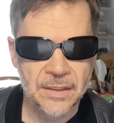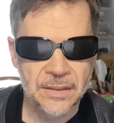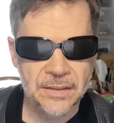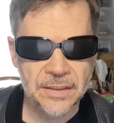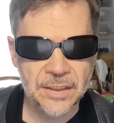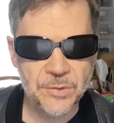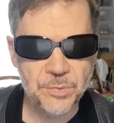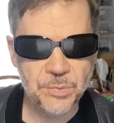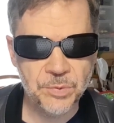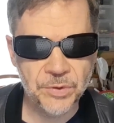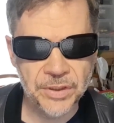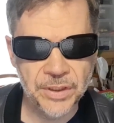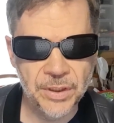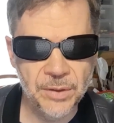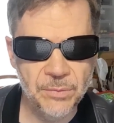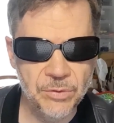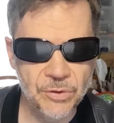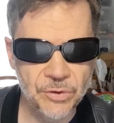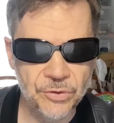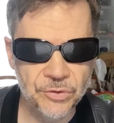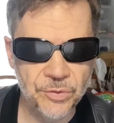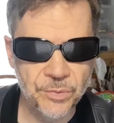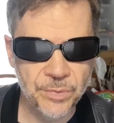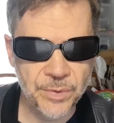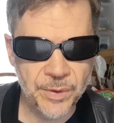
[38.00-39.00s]

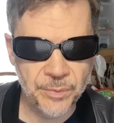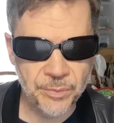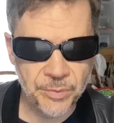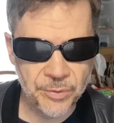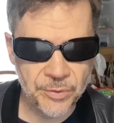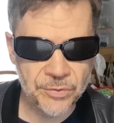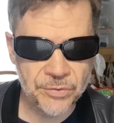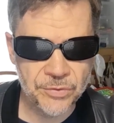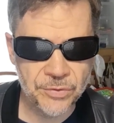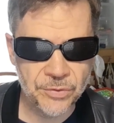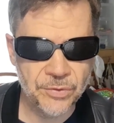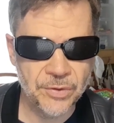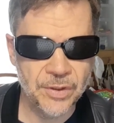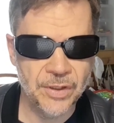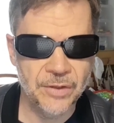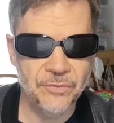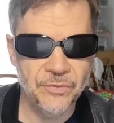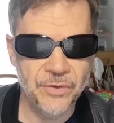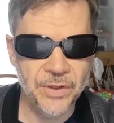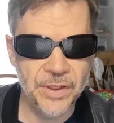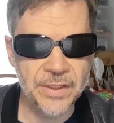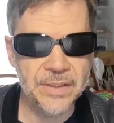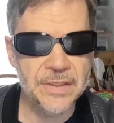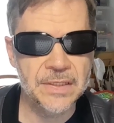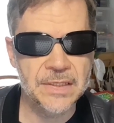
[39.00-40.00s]
disponible depuis peu sur
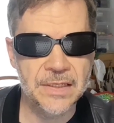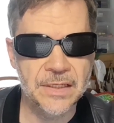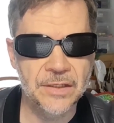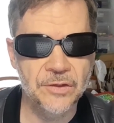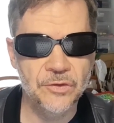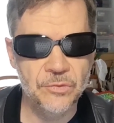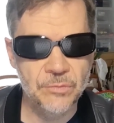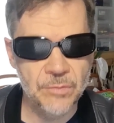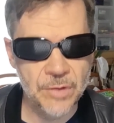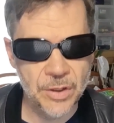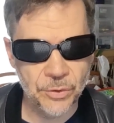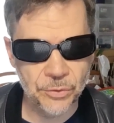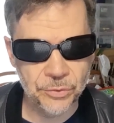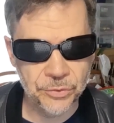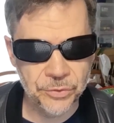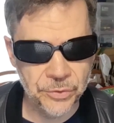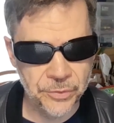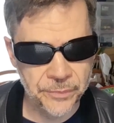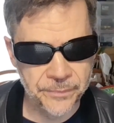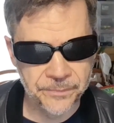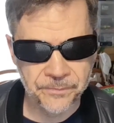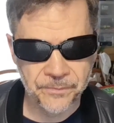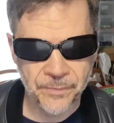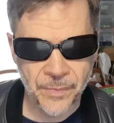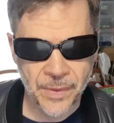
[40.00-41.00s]
Netflix et numéro
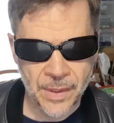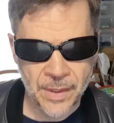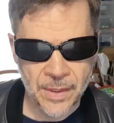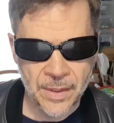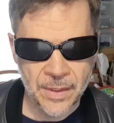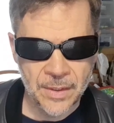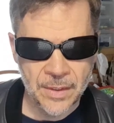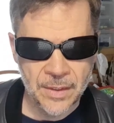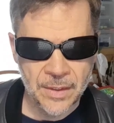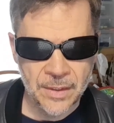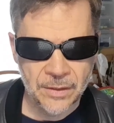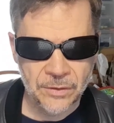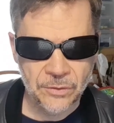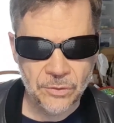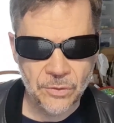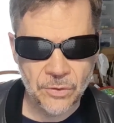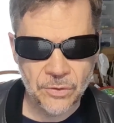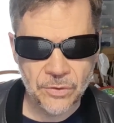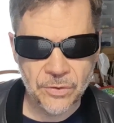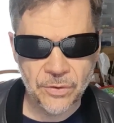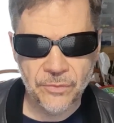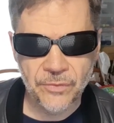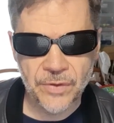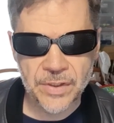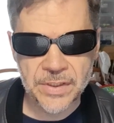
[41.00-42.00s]
2.
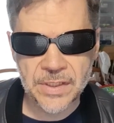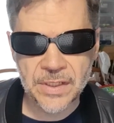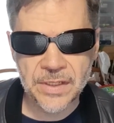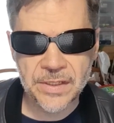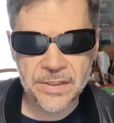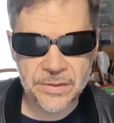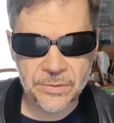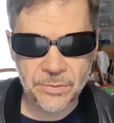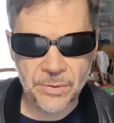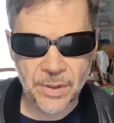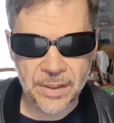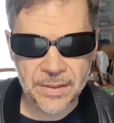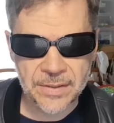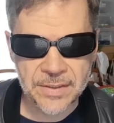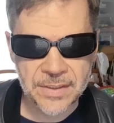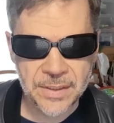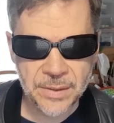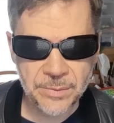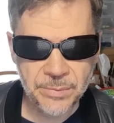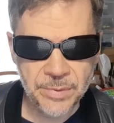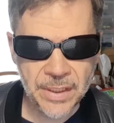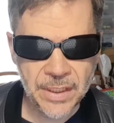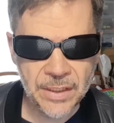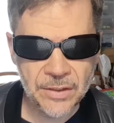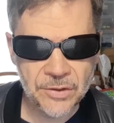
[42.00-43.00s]
Donc euh, voici l'histoire.
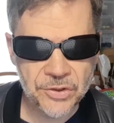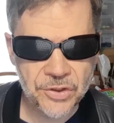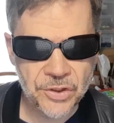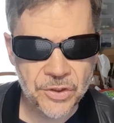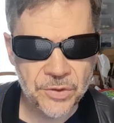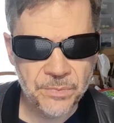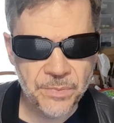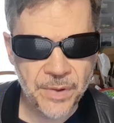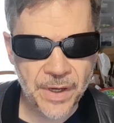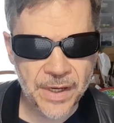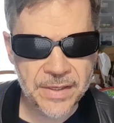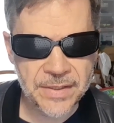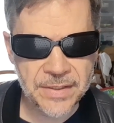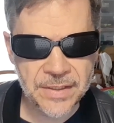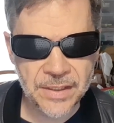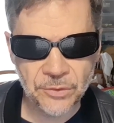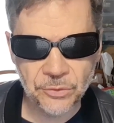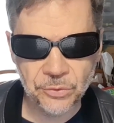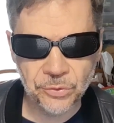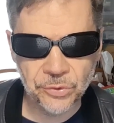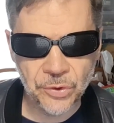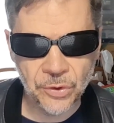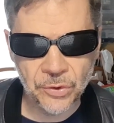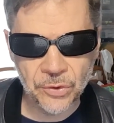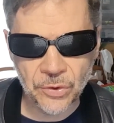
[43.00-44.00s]
Sibylle, jeune parisienne
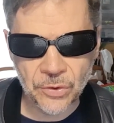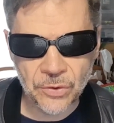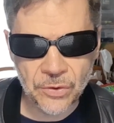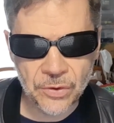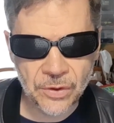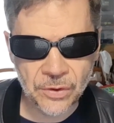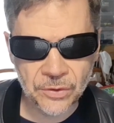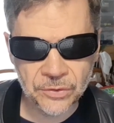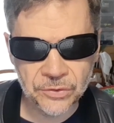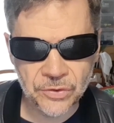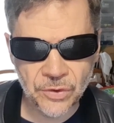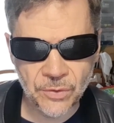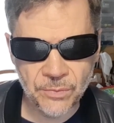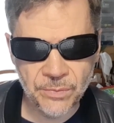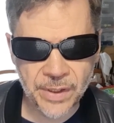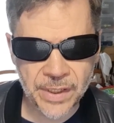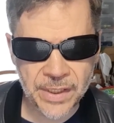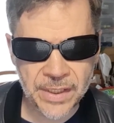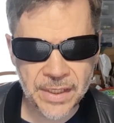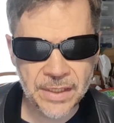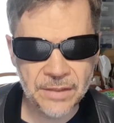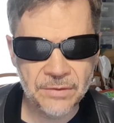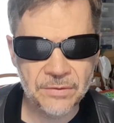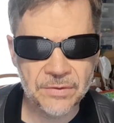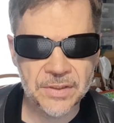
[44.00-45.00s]
aux dents longues, entend
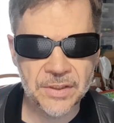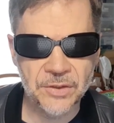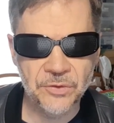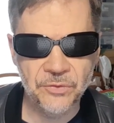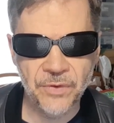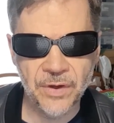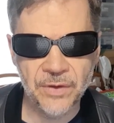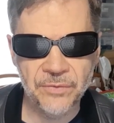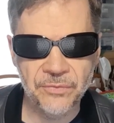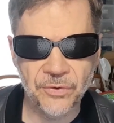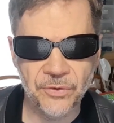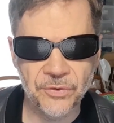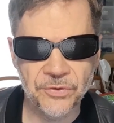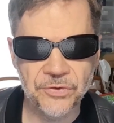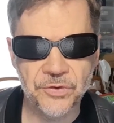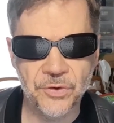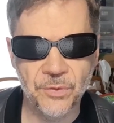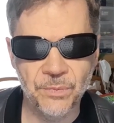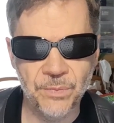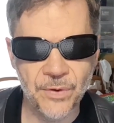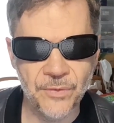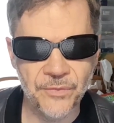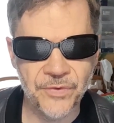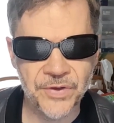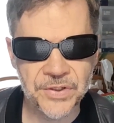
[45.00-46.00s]
briller dans ses nouvelles
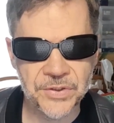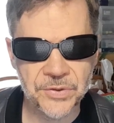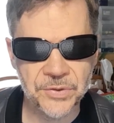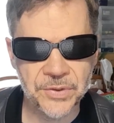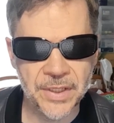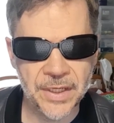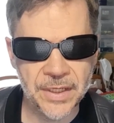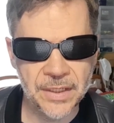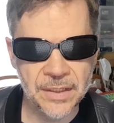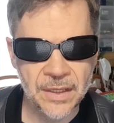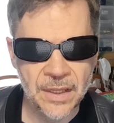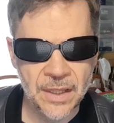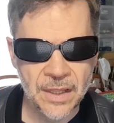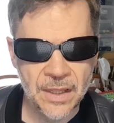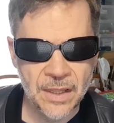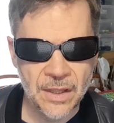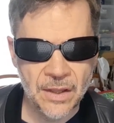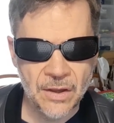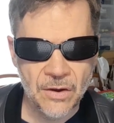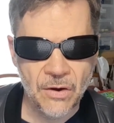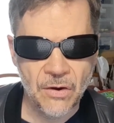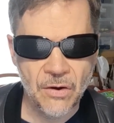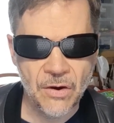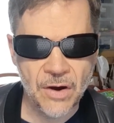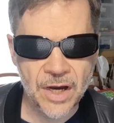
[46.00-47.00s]
fonctions professionnelles
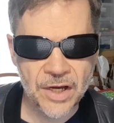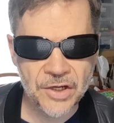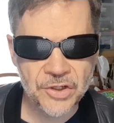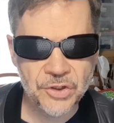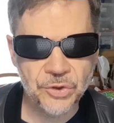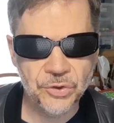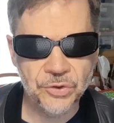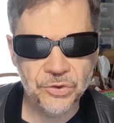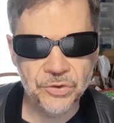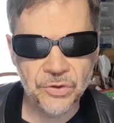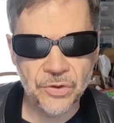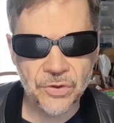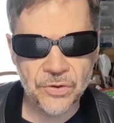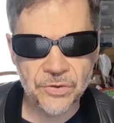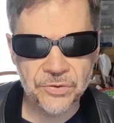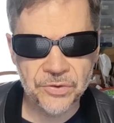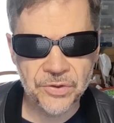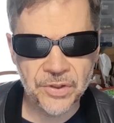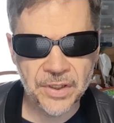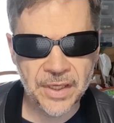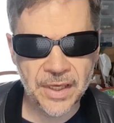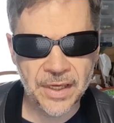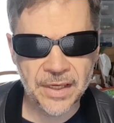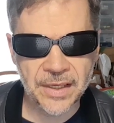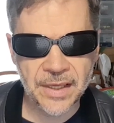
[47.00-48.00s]
en rachetant
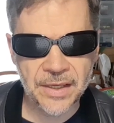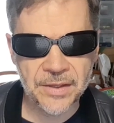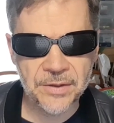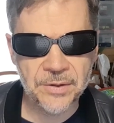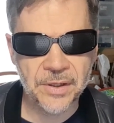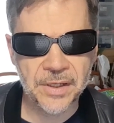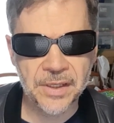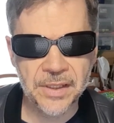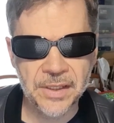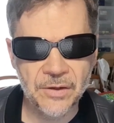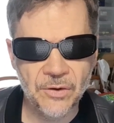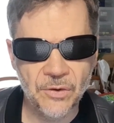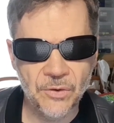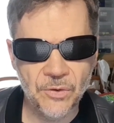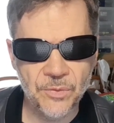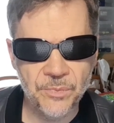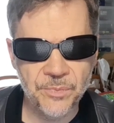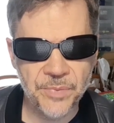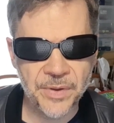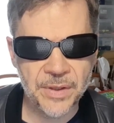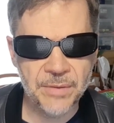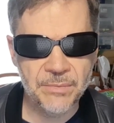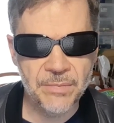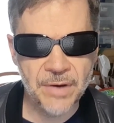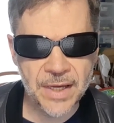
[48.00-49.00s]
une cacaillerie au
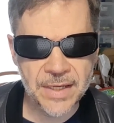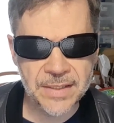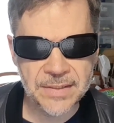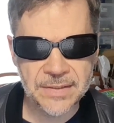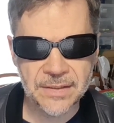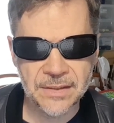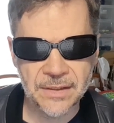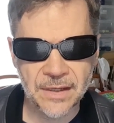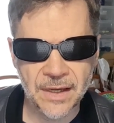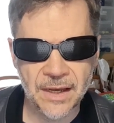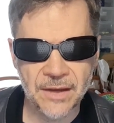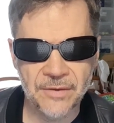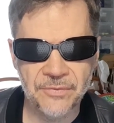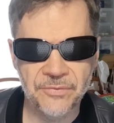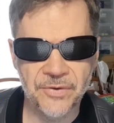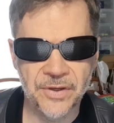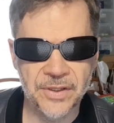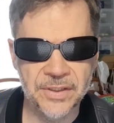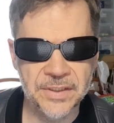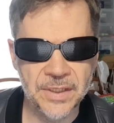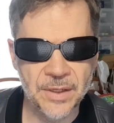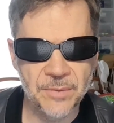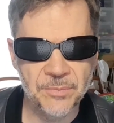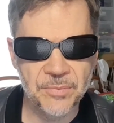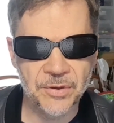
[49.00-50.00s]
Pays Basque
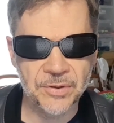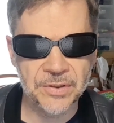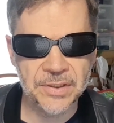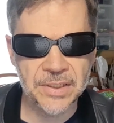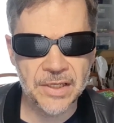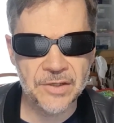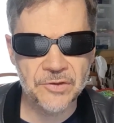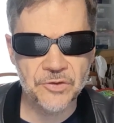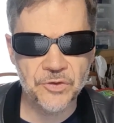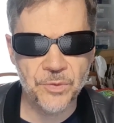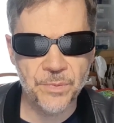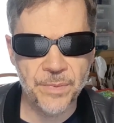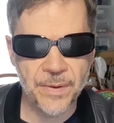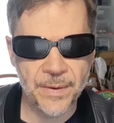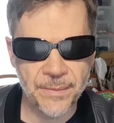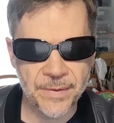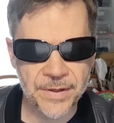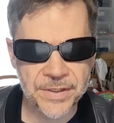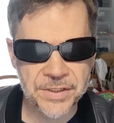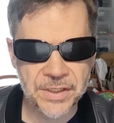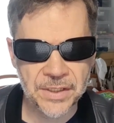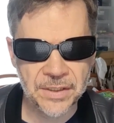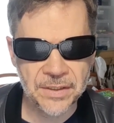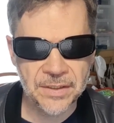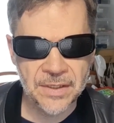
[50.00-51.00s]
afin d'y implanter un
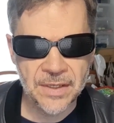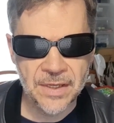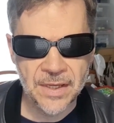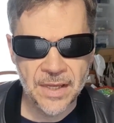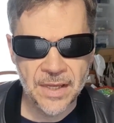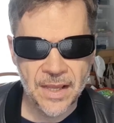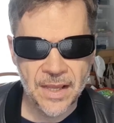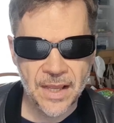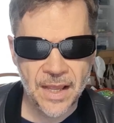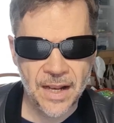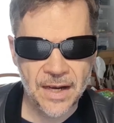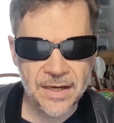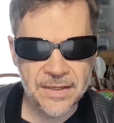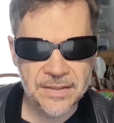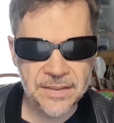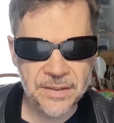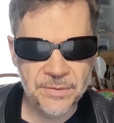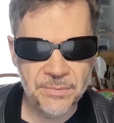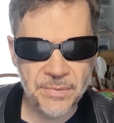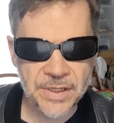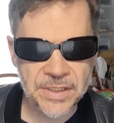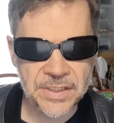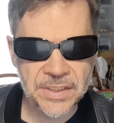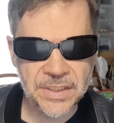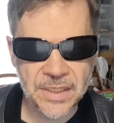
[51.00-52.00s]
supermarché. Elle
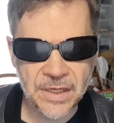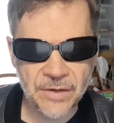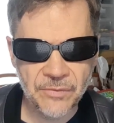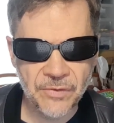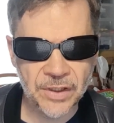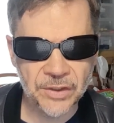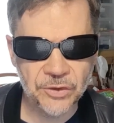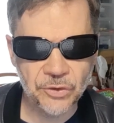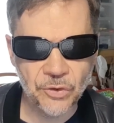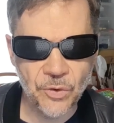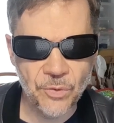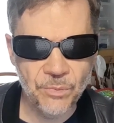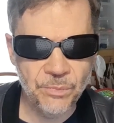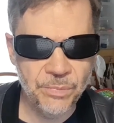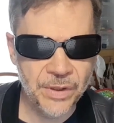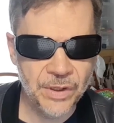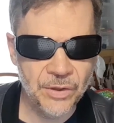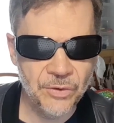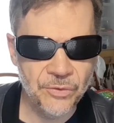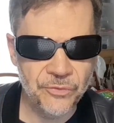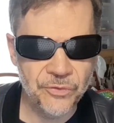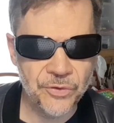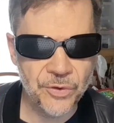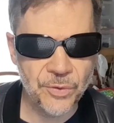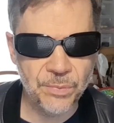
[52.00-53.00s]
s'imagine avoir trompé
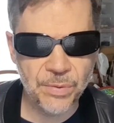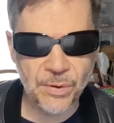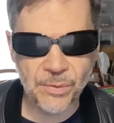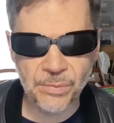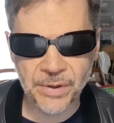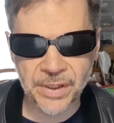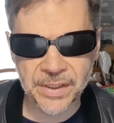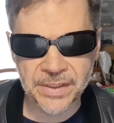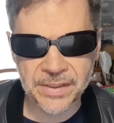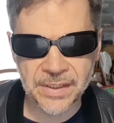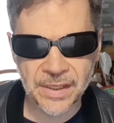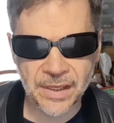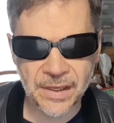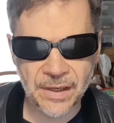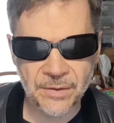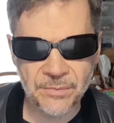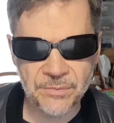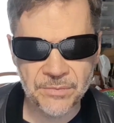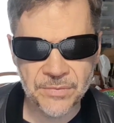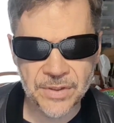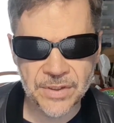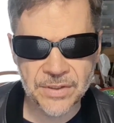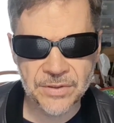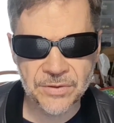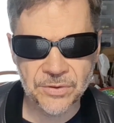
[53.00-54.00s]
le vieux propriétaire,
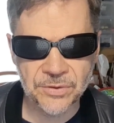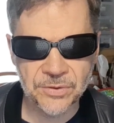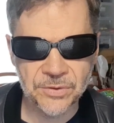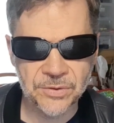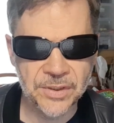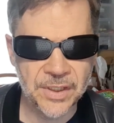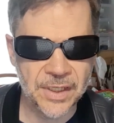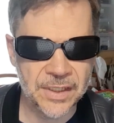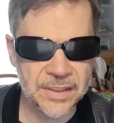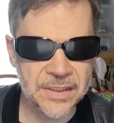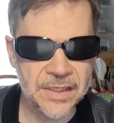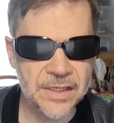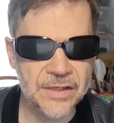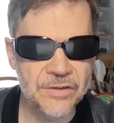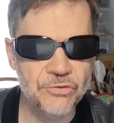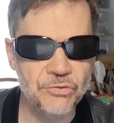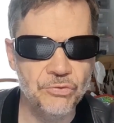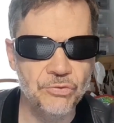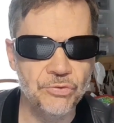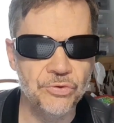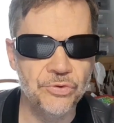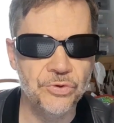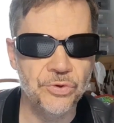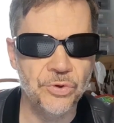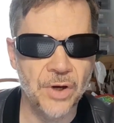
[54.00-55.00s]
mais ce dernier est
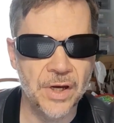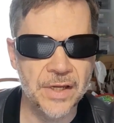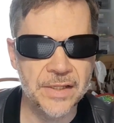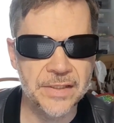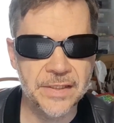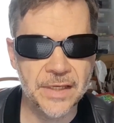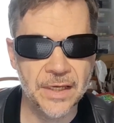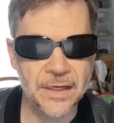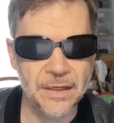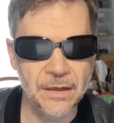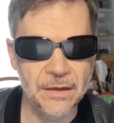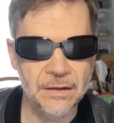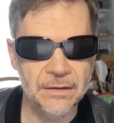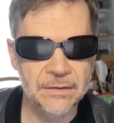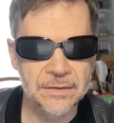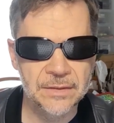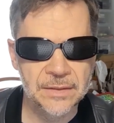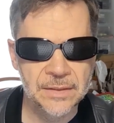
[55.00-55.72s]
sous curatelle.